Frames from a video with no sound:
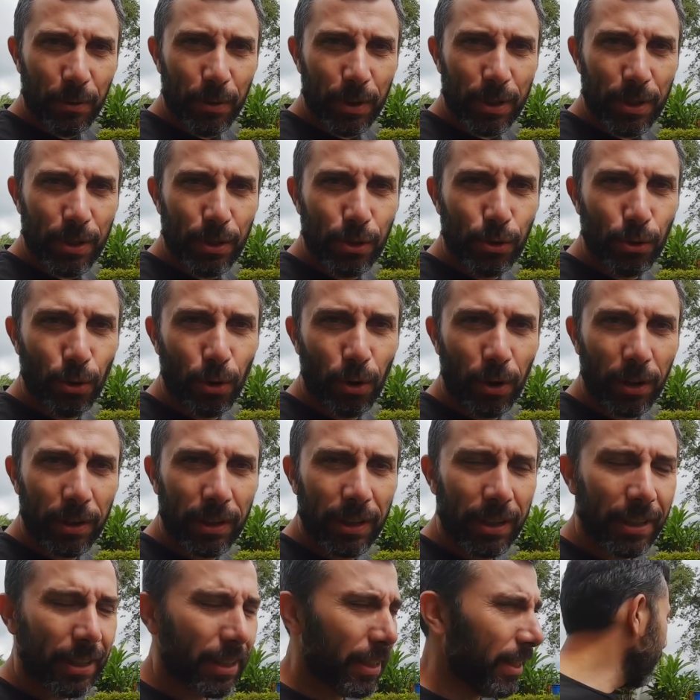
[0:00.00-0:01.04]
in questi
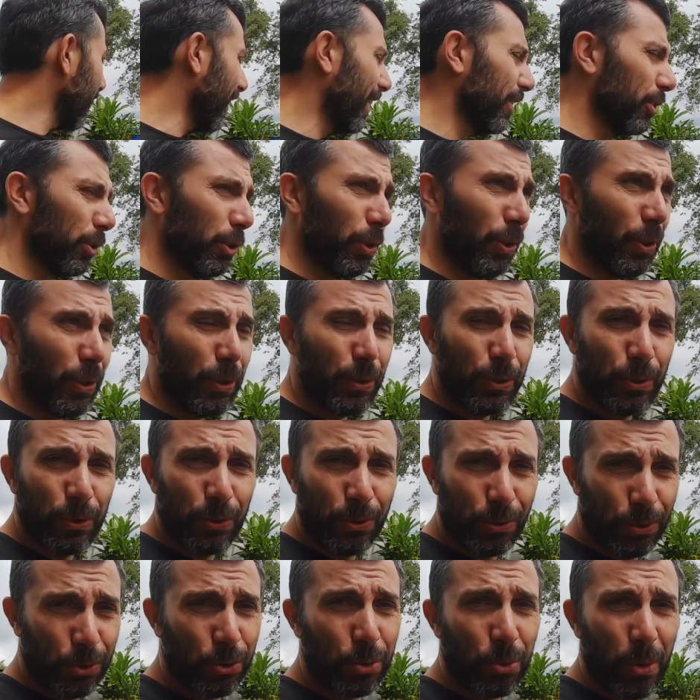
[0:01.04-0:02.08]
giorni, tirando
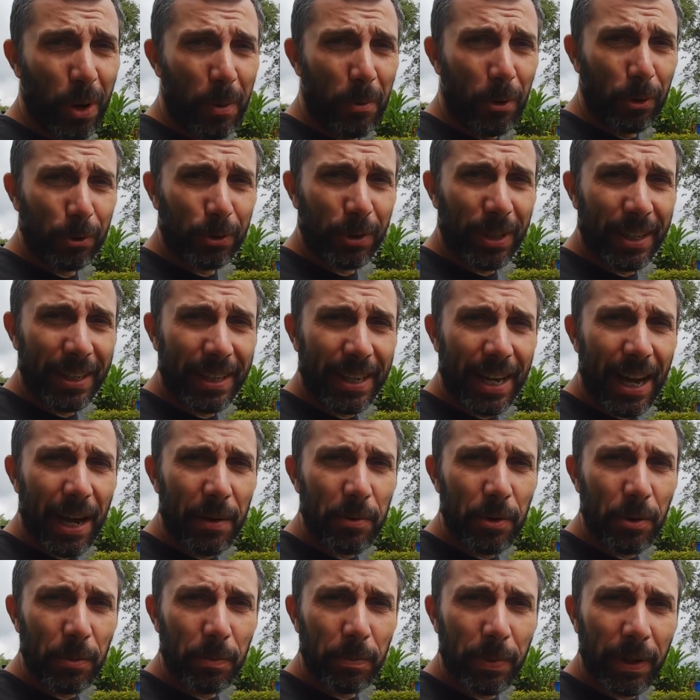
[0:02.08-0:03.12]
giù la moto dal
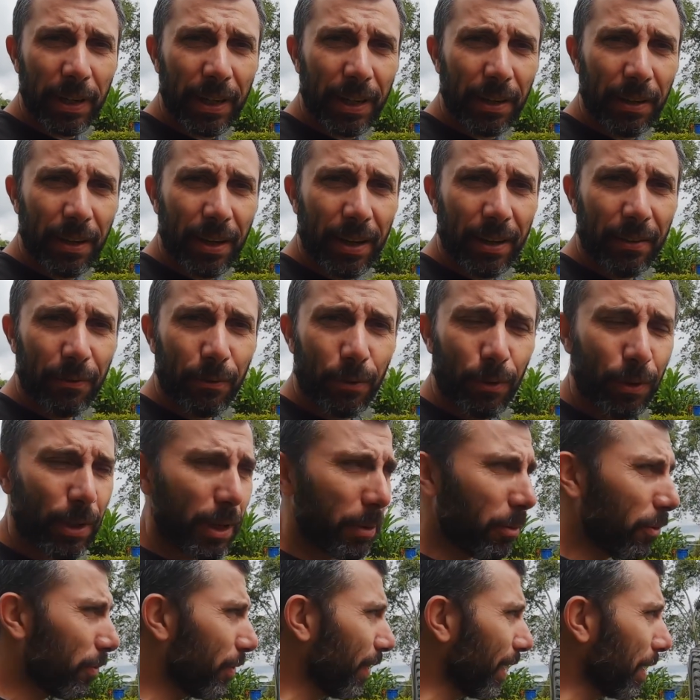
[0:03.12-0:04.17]
camion perché
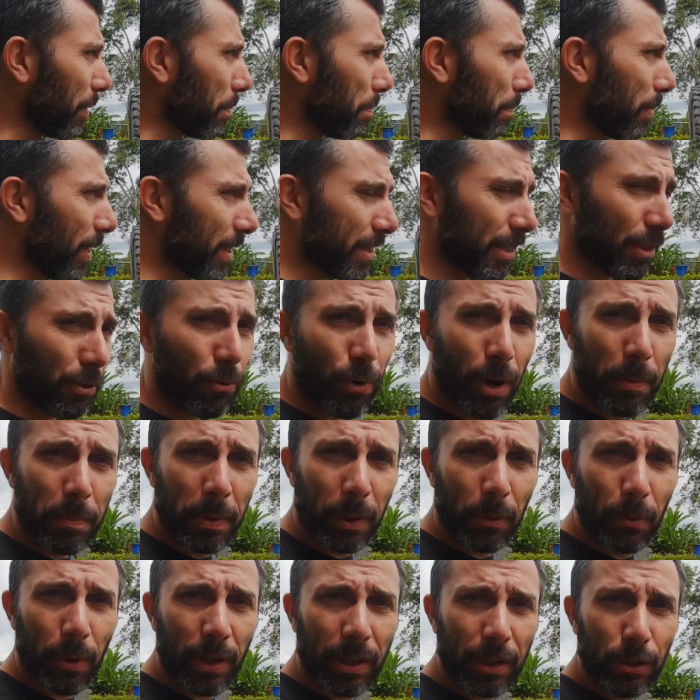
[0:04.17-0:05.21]
vogliamo fare base qua
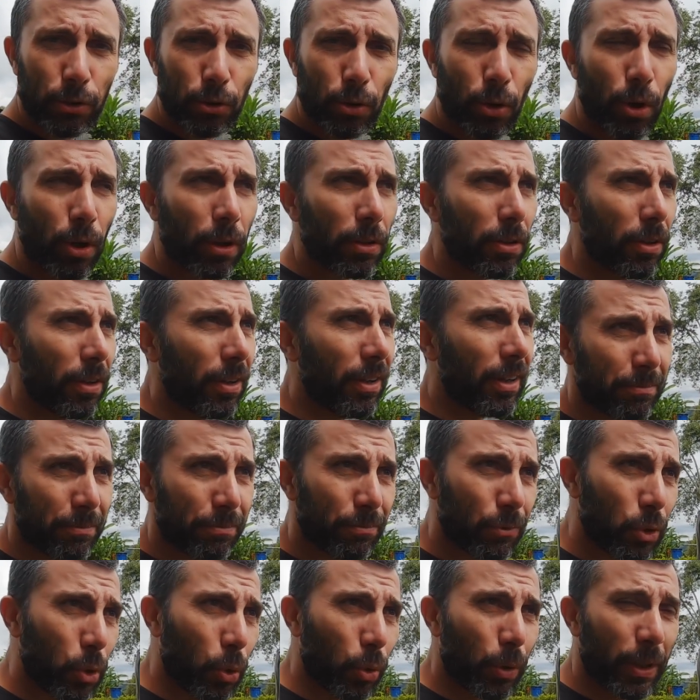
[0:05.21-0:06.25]
per qualche giorno,
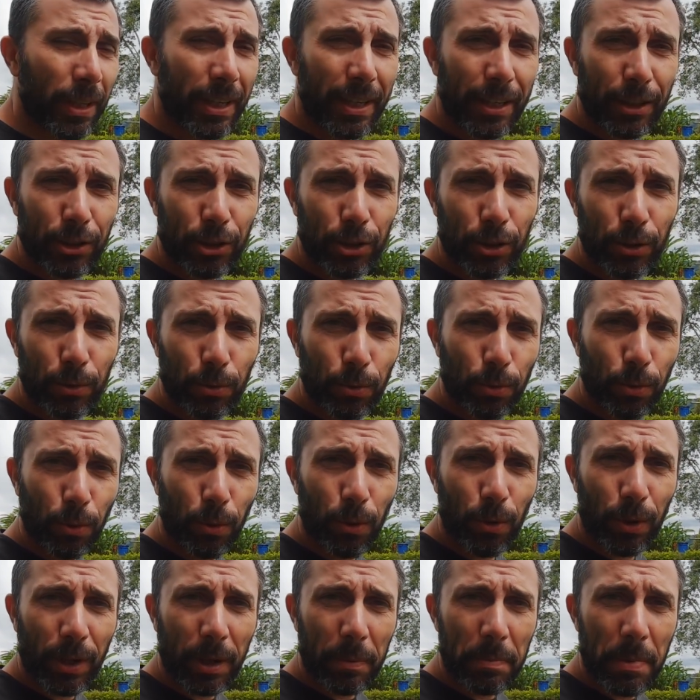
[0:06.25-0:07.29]
goderci tutto
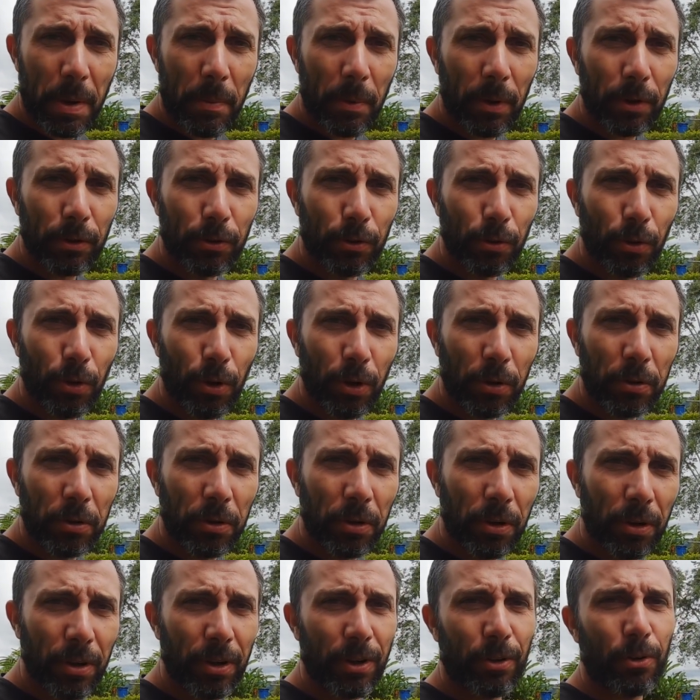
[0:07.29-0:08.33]
quello che abbiamo
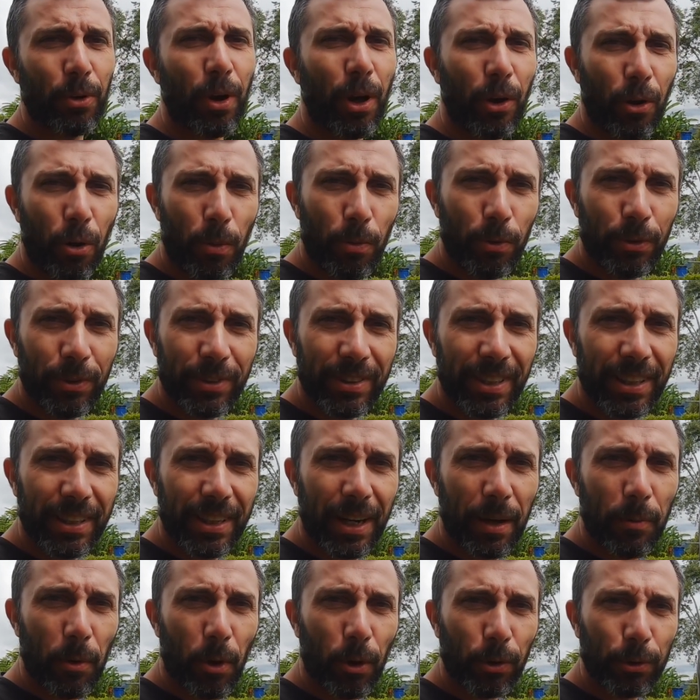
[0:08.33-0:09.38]
attorno con la comunità
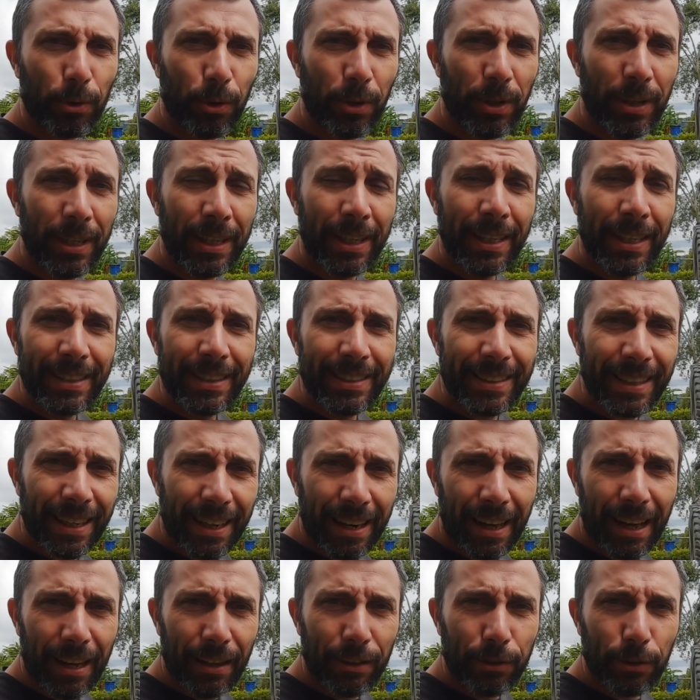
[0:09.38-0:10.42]
della moto.
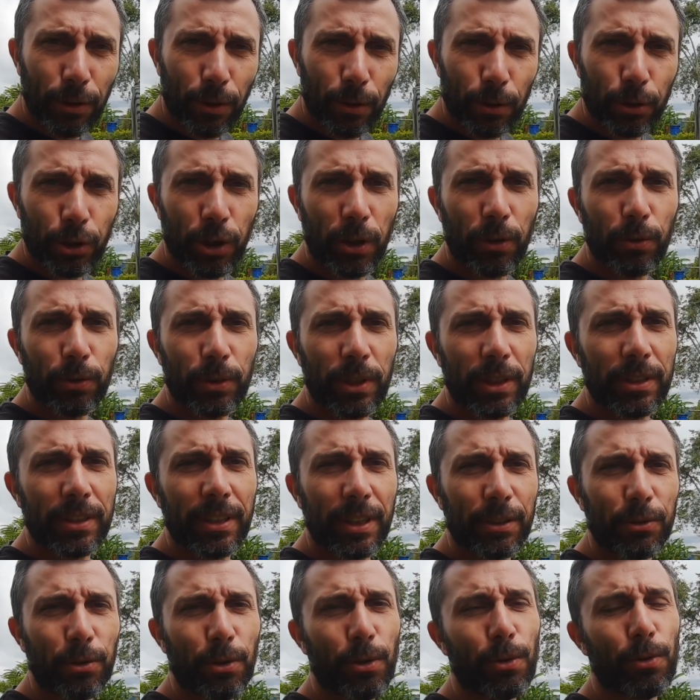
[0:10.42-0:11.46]
Tra l'altro ci ha
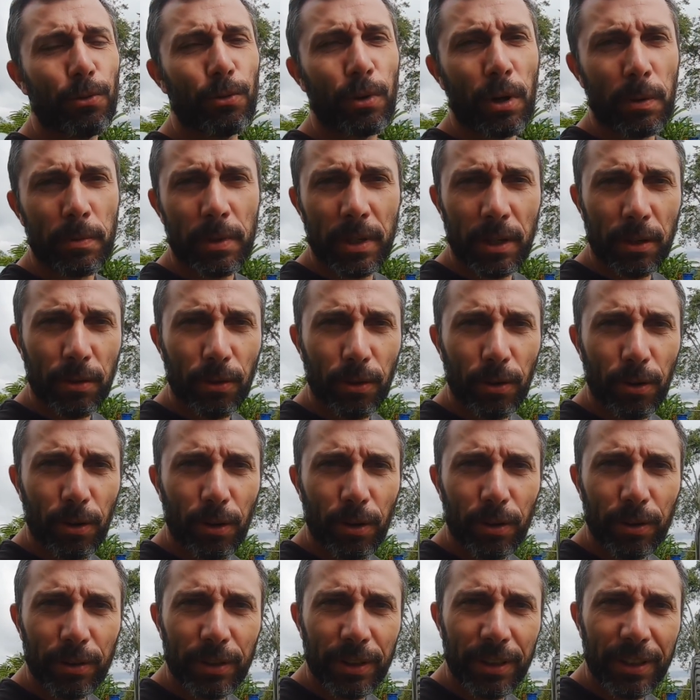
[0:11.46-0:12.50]
contattato un
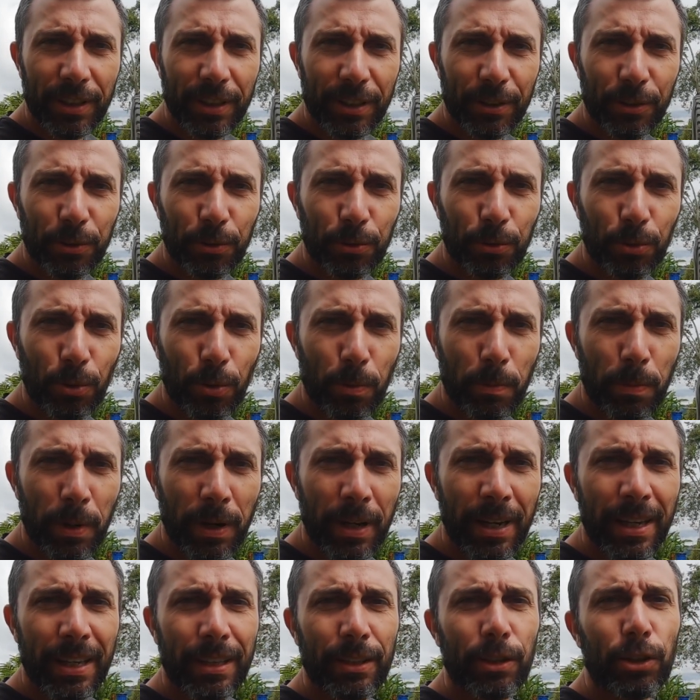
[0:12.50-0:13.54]
amico di
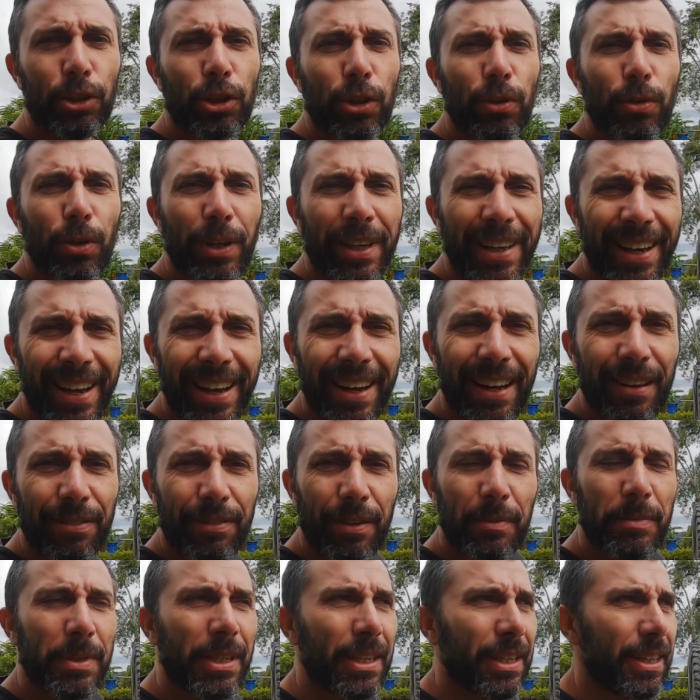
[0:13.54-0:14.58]
YouTube dicendo che ha la
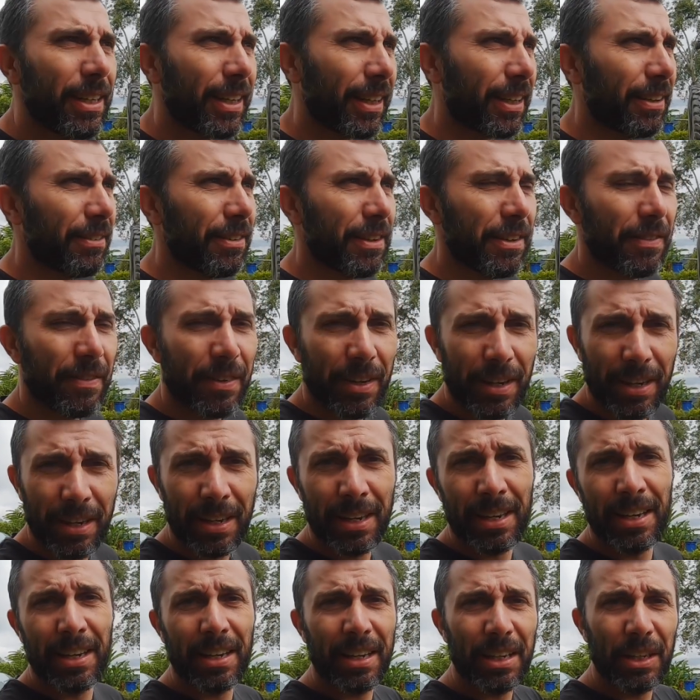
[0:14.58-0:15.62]
famiglia che vive
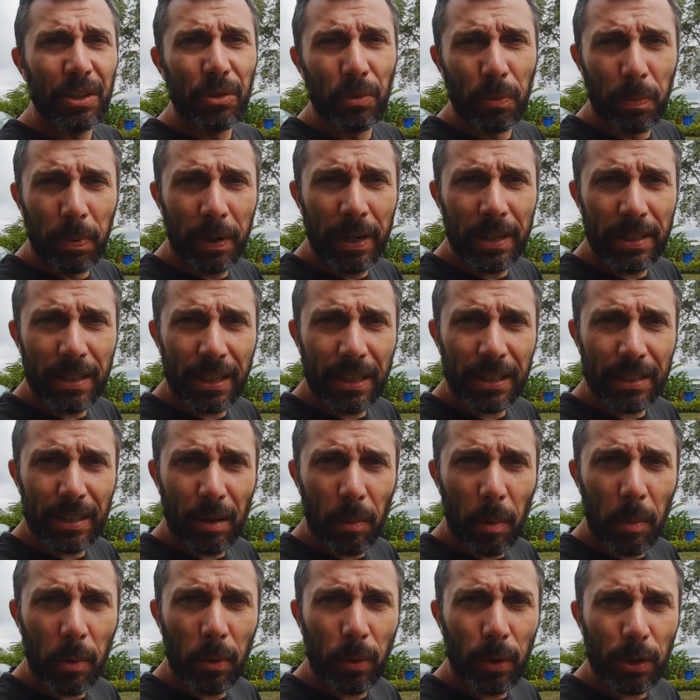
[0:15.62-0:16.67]
in un paese che
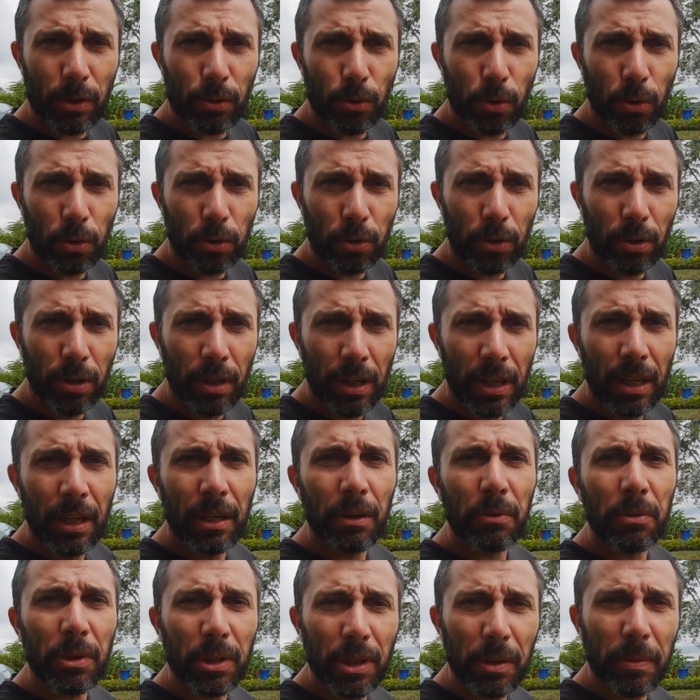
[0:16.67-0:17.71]
sta proprio qua sotto,
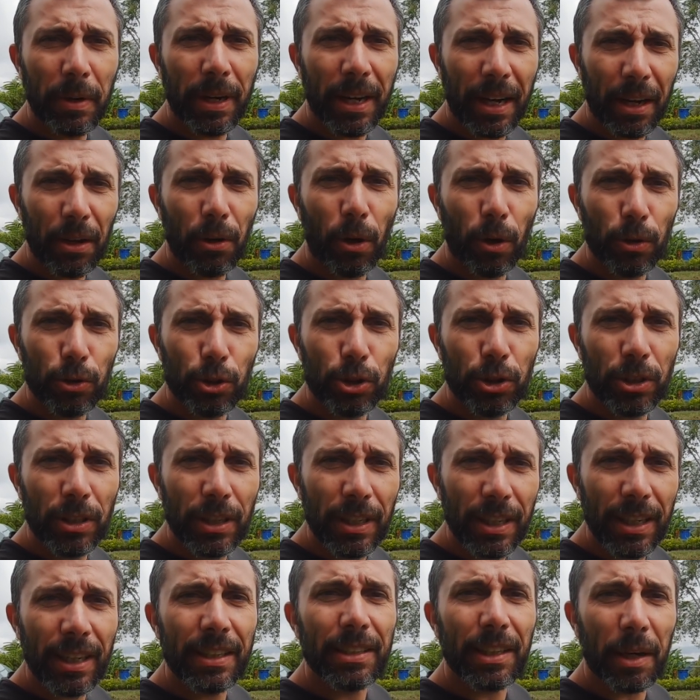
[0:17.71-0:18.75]
quindi magari
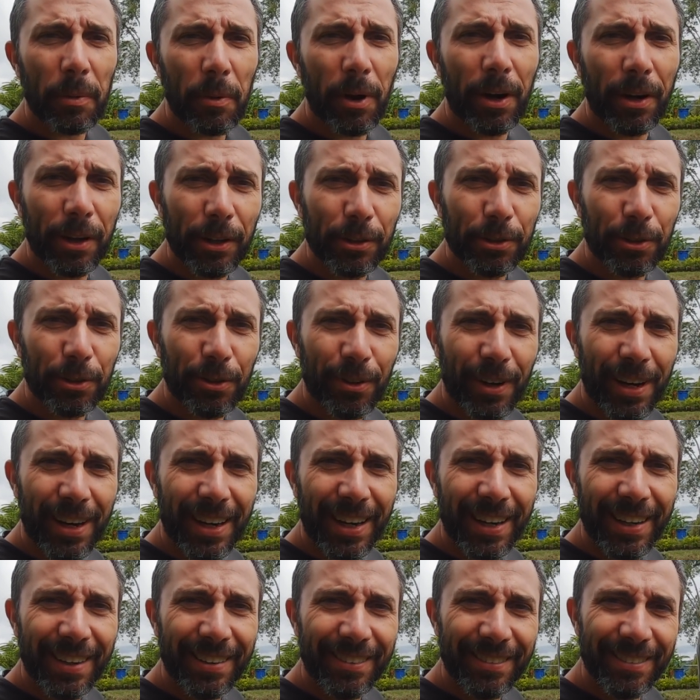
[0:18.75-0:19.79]
oggi l'andremo anche a
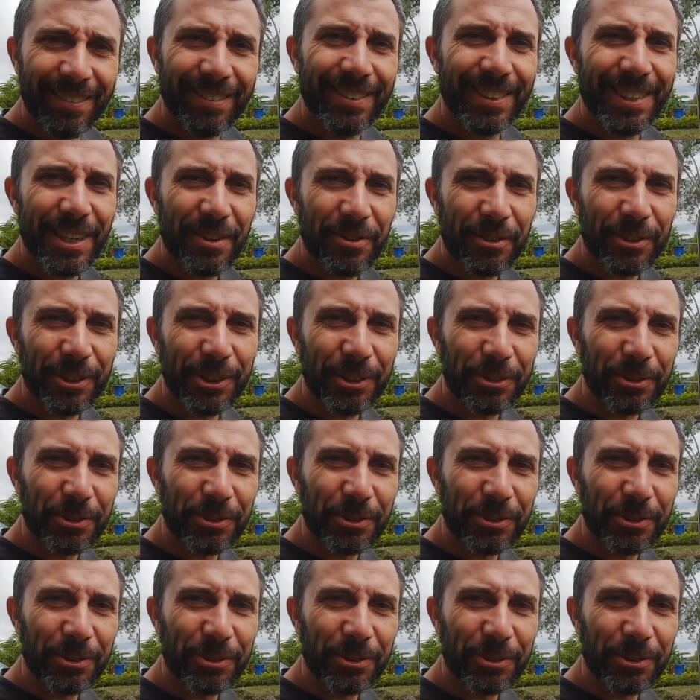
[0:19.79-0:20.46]
trovare, vediamo cosa